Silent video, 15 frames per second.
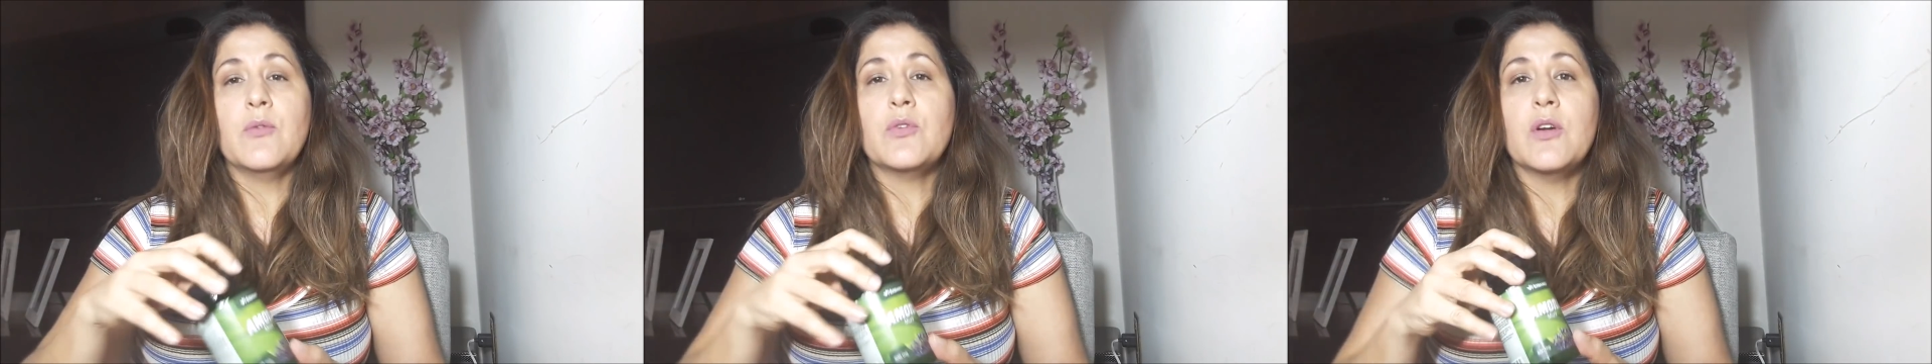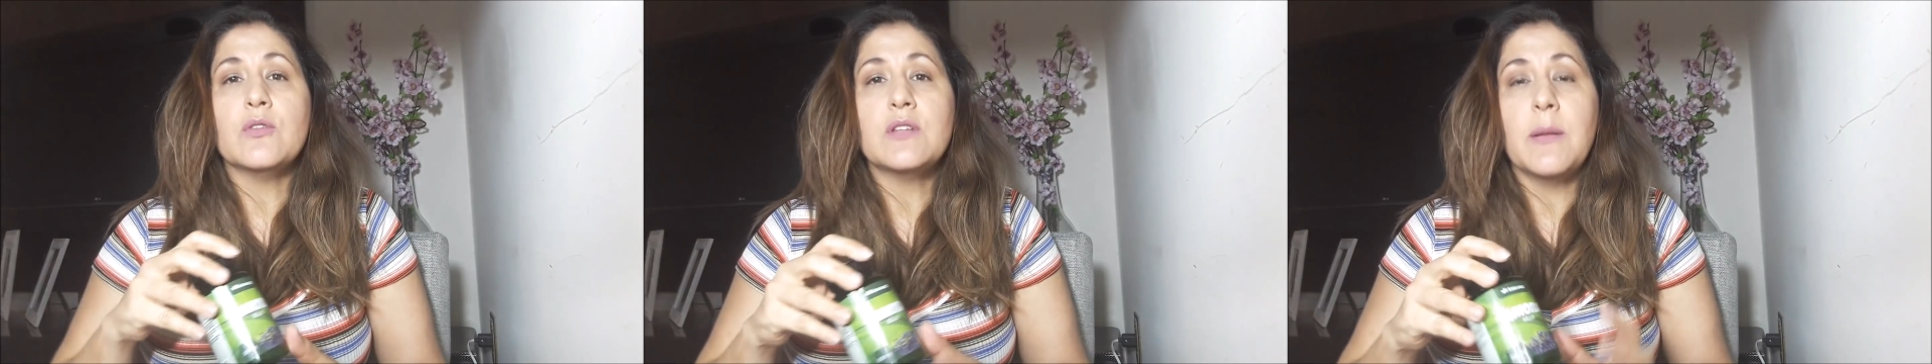
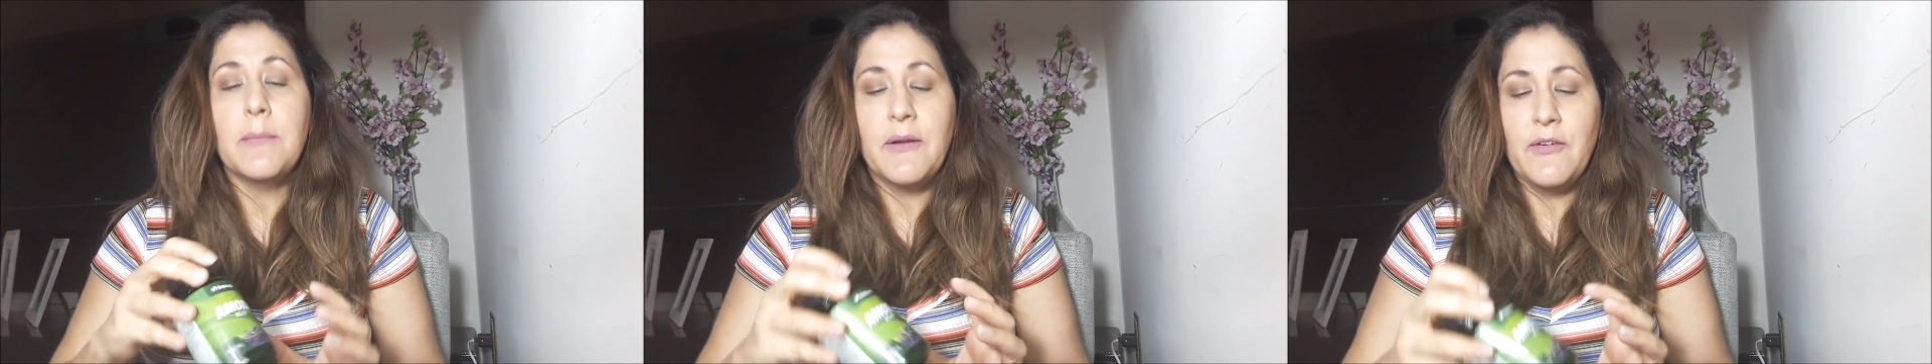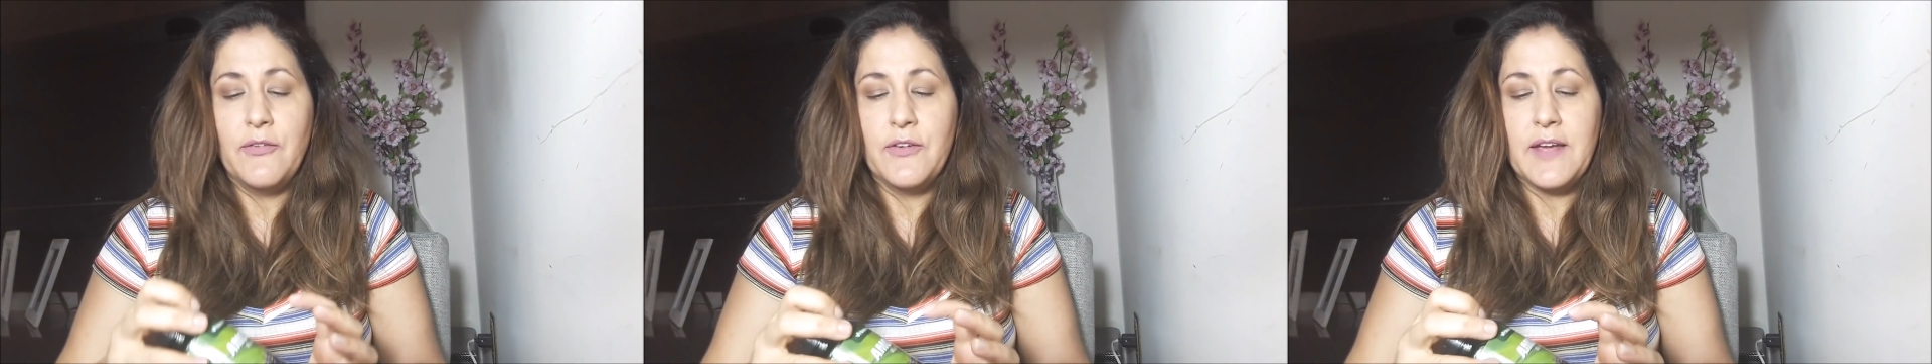o que eu
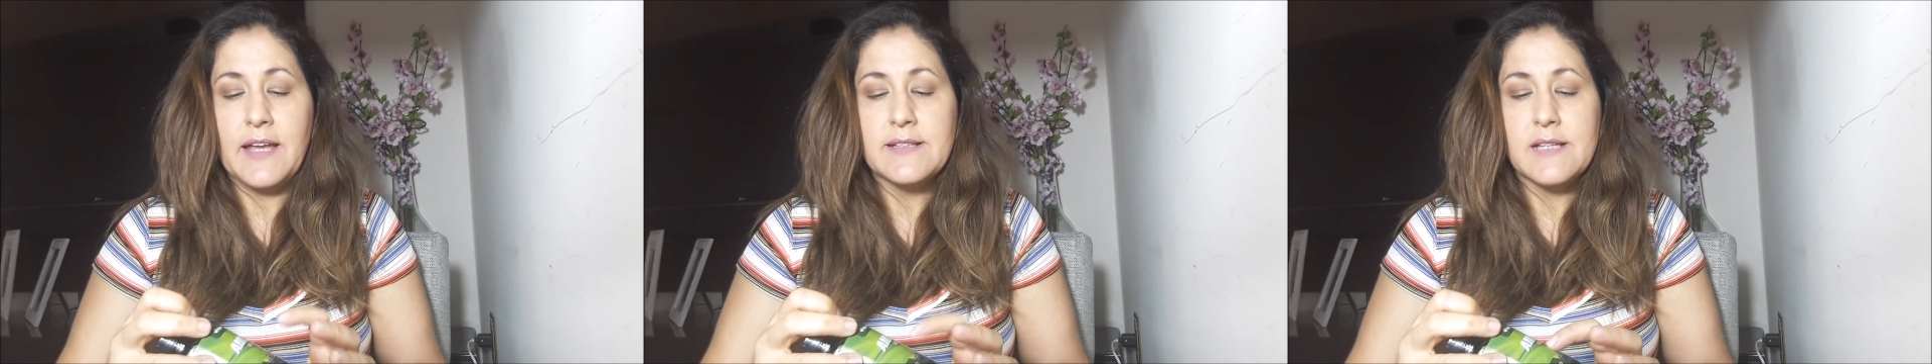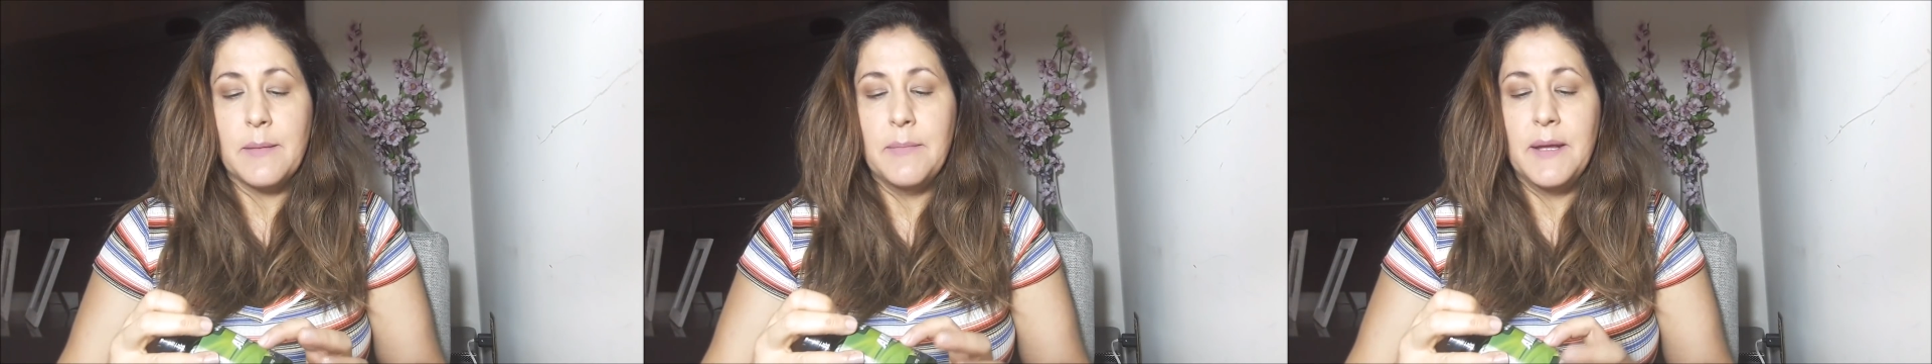também
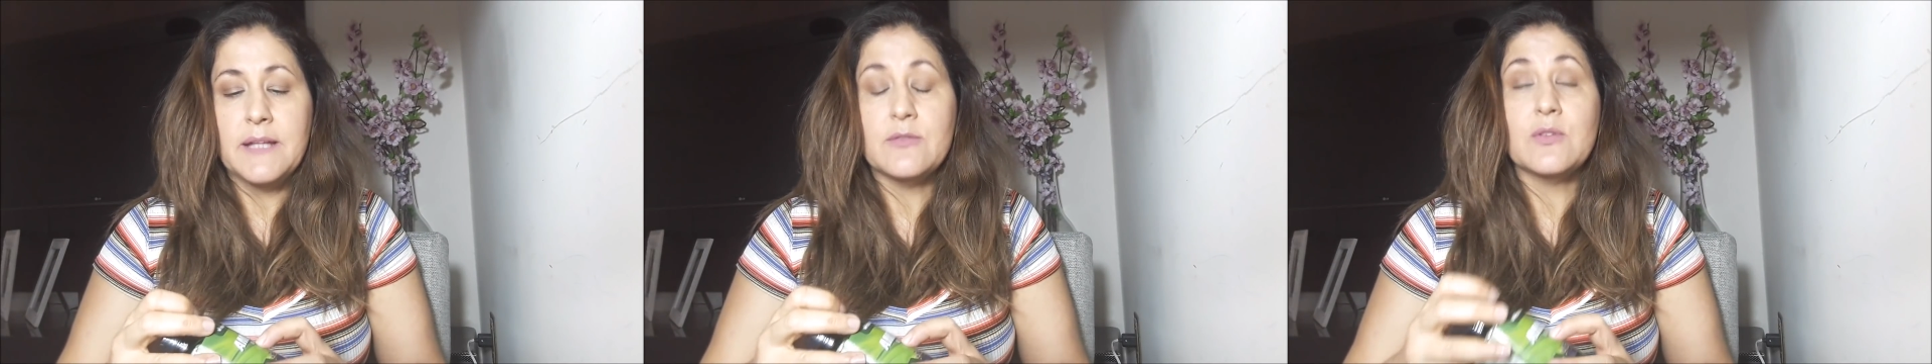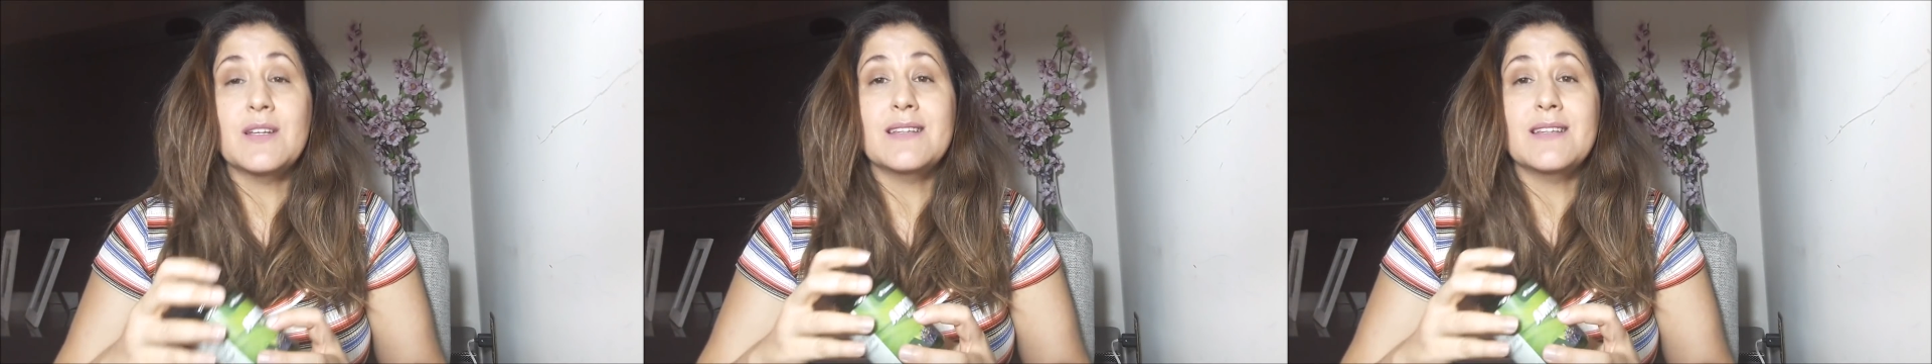fiquei sabendo,